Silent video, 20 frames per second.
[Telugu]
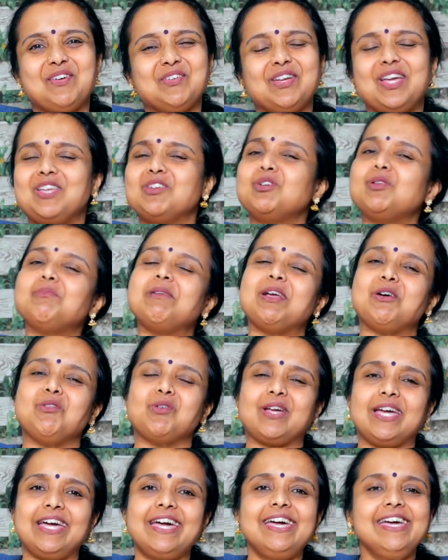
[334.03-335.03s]
ఓకే యుల్ బి
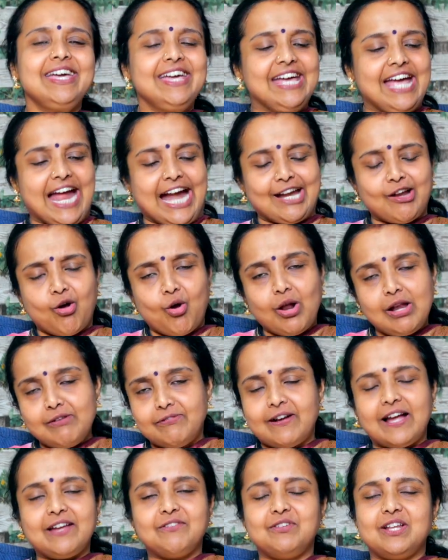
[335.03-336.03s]
ఓకే అండ్ ఆల్
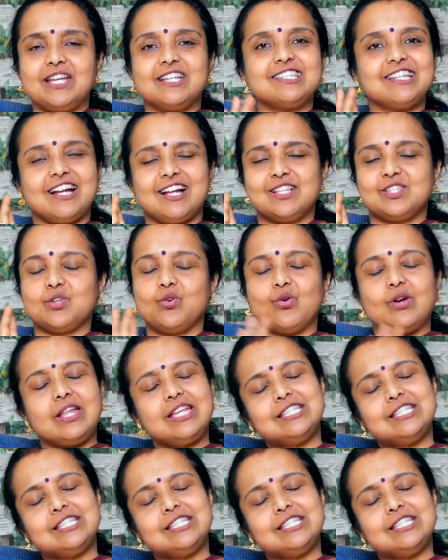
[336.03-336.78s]
ఫైవ్ డేస్ రాసుకోండి